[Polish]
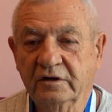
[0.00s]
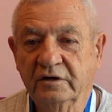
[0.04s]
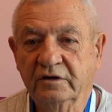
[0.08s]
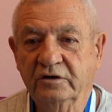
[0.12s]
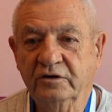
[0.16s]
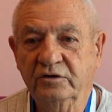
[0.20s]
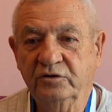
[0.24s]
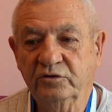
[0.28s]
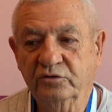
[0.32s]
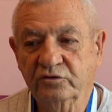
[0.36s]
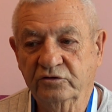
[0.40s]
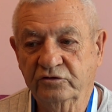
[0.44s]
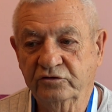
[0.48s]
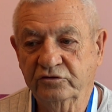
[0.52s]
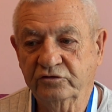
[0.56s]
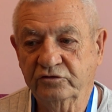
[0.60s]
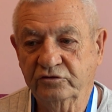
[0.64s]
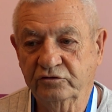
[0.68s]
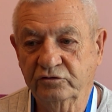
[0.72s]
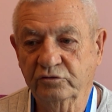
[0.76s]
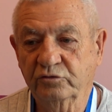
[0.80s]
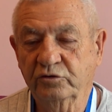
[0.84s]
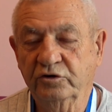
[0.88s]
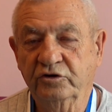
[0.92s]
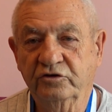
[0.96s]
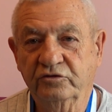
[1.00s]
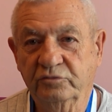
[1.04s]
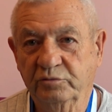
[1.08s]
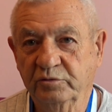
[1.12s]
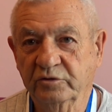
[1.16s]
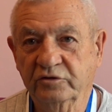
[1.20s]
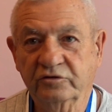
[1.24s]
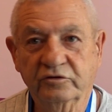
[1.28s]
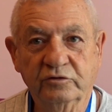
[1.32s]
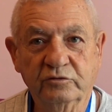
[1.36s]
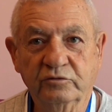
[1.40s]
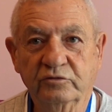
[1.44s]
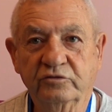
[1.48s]
I już
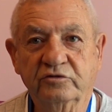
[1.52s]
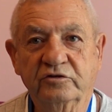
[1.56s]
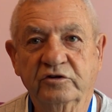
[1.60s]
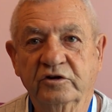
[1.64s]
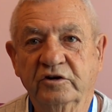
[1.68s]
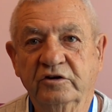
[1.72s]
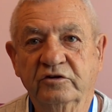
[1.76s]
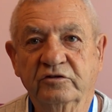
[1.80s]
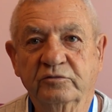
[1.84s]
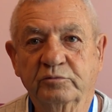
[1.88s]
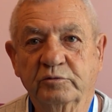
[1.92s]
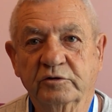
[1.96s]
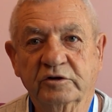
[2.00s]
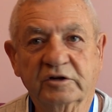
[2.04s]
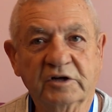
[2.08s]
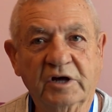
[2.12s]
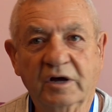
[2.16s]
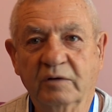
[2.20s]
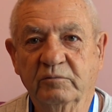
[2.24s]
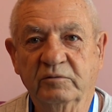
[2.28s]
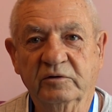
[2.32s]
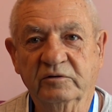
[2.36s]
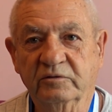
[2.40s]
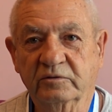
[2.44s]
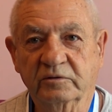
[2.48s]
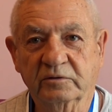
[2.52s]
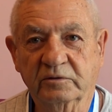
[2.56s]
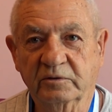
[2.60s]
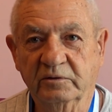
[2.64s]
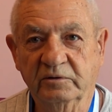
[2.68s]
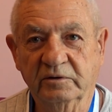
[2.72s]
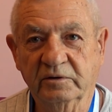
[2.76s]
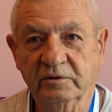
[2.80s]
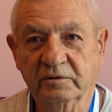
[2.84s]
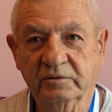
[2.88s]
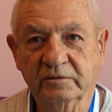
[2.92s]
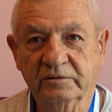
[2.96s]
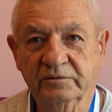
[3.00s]
czuliśmy, że już się nie spotkamy w
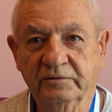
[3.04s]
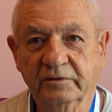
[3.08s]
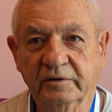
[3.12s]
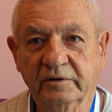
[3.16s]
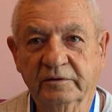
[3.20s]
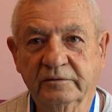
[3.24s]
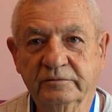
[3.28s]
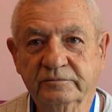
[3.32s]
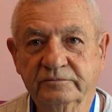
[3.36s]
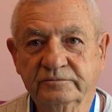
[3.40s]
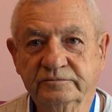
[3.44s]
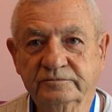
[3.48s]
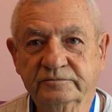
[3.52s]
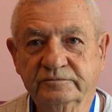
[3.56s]
ogóle, nie?